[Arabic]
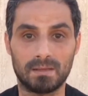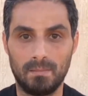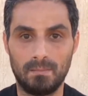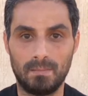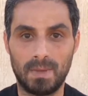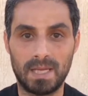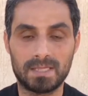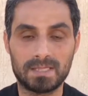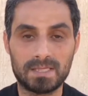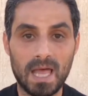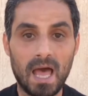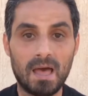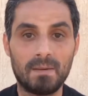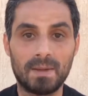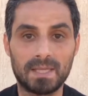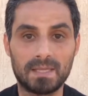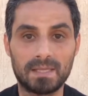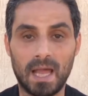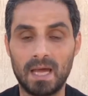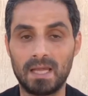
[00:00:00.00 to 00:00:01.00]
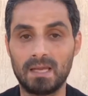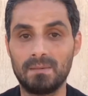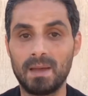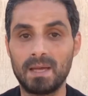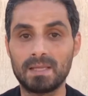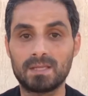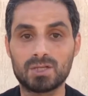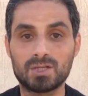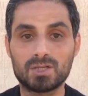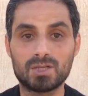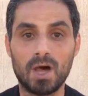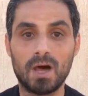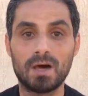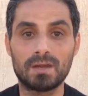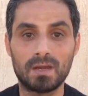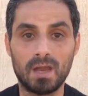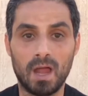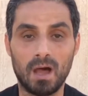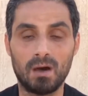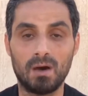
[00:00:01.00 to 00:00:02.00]
بل ذهبت تعليمات الشهر
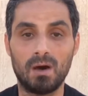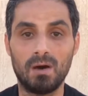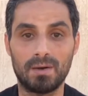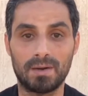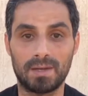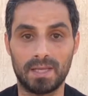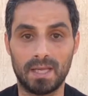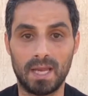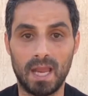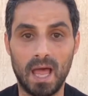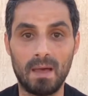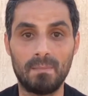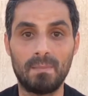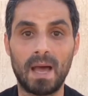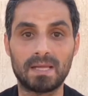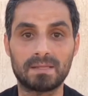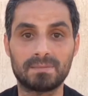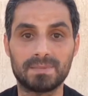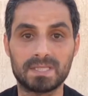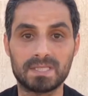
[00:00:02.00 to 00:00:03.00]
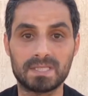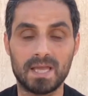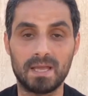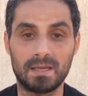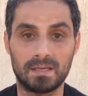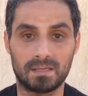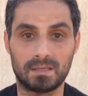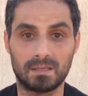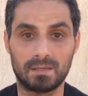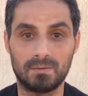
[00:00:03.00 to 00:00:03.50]
العقاري إلى أبعد من ذلك